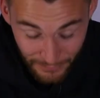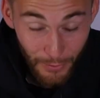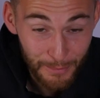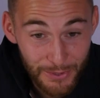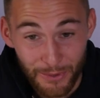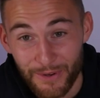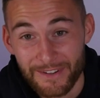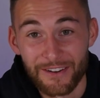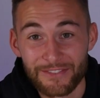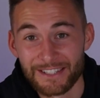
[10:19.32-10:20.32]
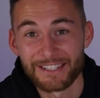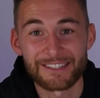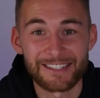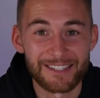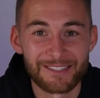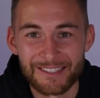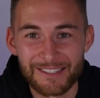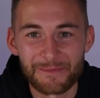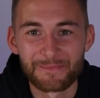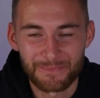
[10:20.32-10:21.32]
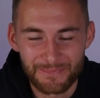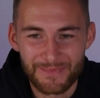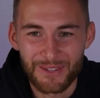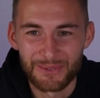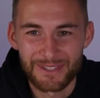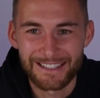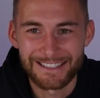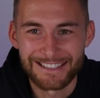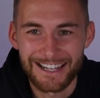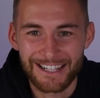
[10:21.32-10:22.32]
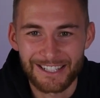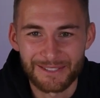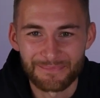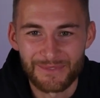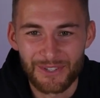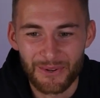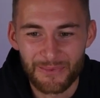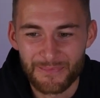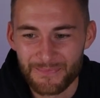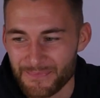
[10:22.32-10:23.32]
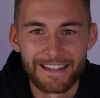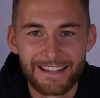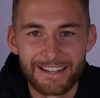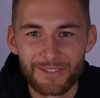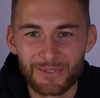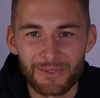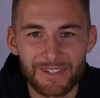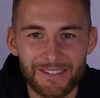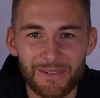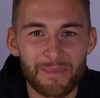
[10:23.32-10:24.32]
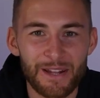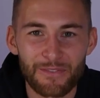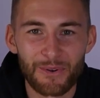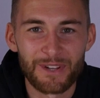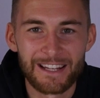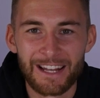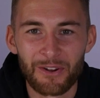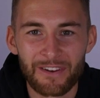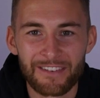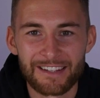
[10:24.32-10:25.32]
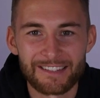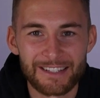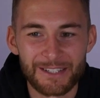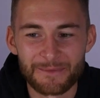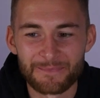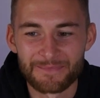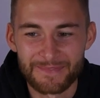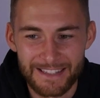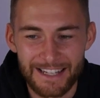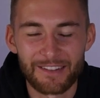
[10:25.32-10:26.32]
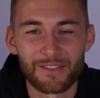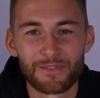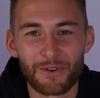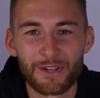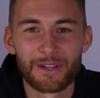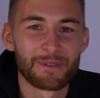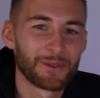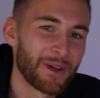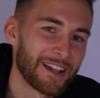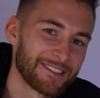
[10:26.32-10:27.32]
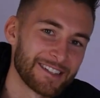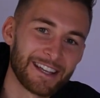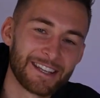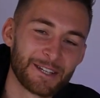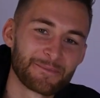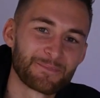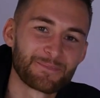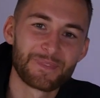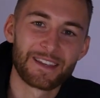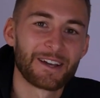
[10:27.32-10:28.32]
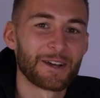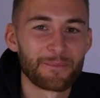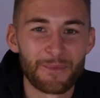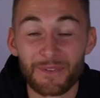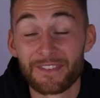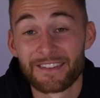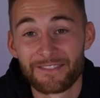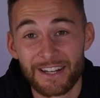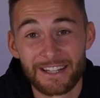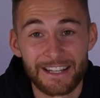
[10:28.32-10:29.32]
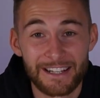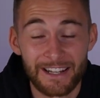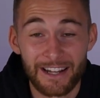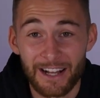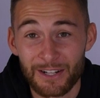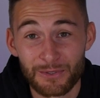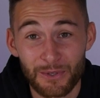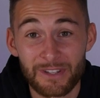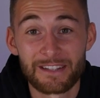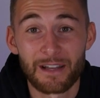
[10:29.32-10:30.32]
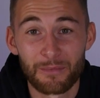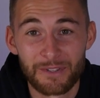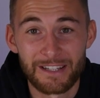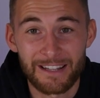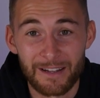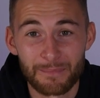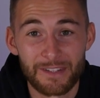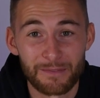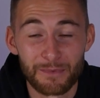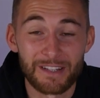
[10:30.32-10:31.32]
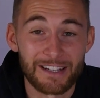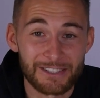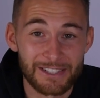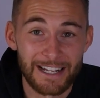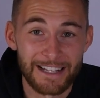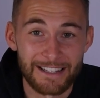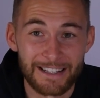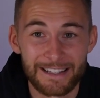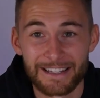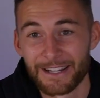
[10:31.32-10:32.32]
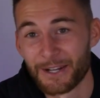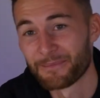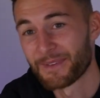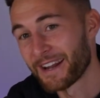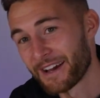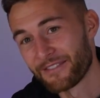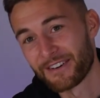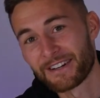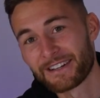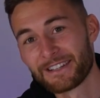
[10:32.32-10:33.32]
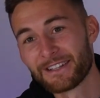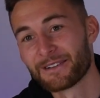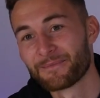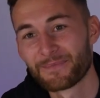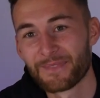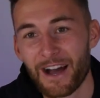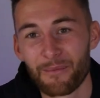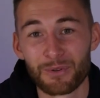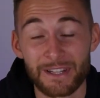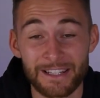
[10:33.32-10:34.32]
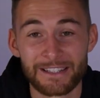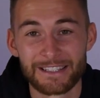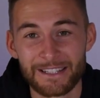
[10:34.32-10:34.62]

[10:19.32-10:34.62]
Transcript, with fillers: Ich freue mich auch auf den nächsten, der hier sitzt. Danke, mein Lieber. Danke. Ciao. So, das war meine Folge Lila oder Weiß. Ähm, die letzte Folge mit Noel seht ihr hier. Ähm, und wenn ihr den Kanal noch nicht abonniert habt, das müsst ihr ganz schnell ändern, ähm, dann einfach hier abonnieren.